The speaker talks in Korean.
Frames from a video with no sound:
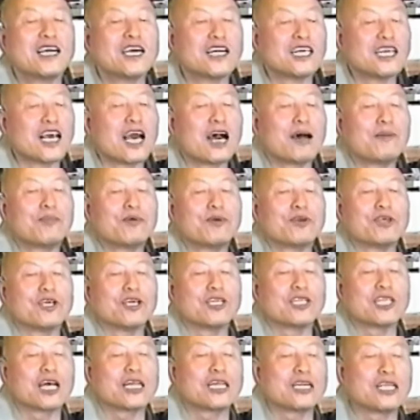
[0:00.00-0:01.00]
허리 아프고
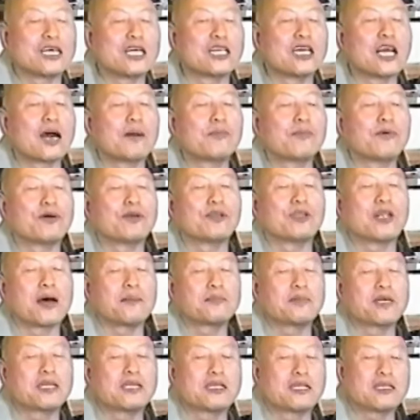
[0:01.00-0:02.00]
여자들 허리 아프고
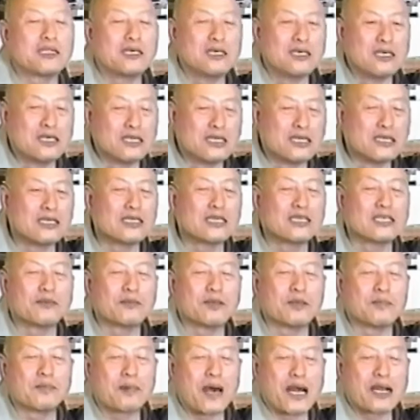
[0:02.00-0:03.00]
남자들
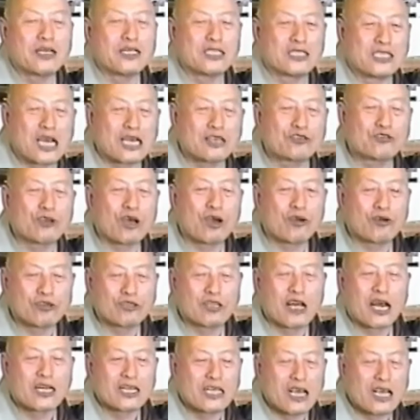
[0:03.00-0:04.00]
늙음이 빨리
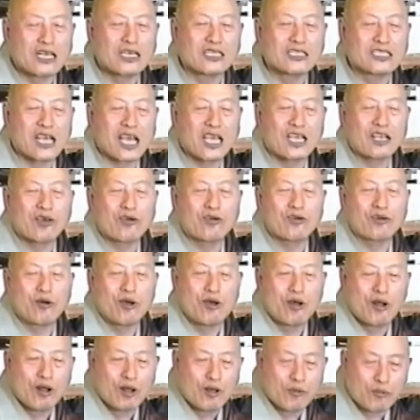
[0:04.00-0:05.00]
자초하고 다리에 이상이
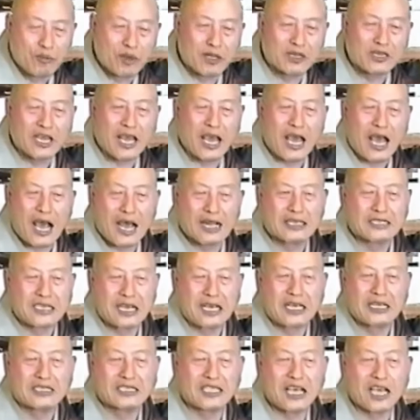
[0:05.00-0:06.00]
오고 밑에
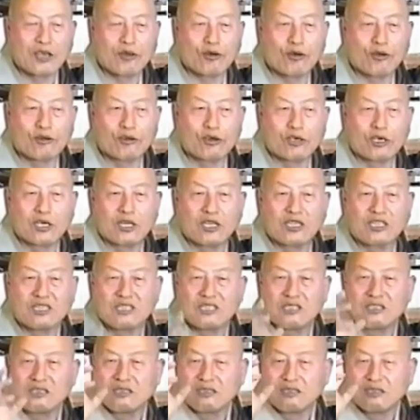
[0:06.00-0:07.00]
하체 이상이 오는 거는
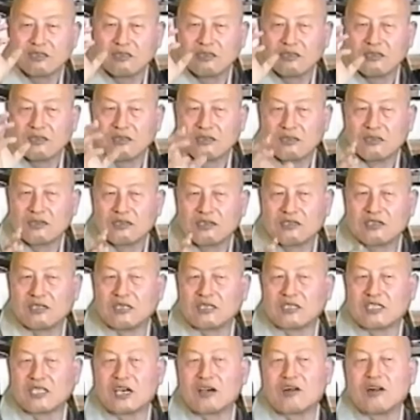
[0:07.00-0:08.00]

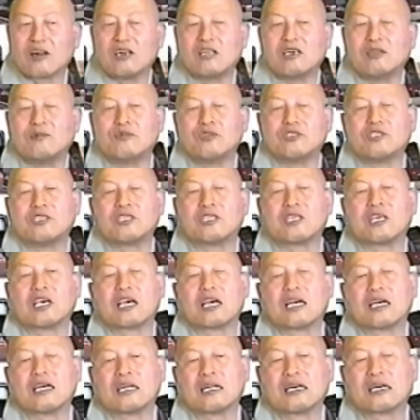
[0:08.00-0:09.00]
성생활을 너무
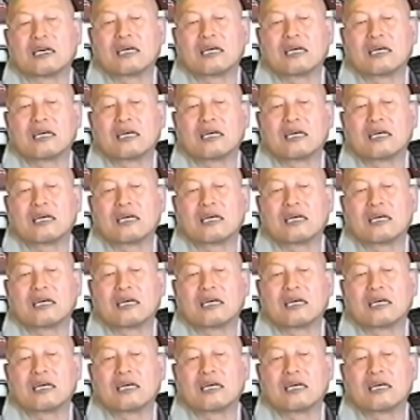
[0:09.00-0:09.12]
지키는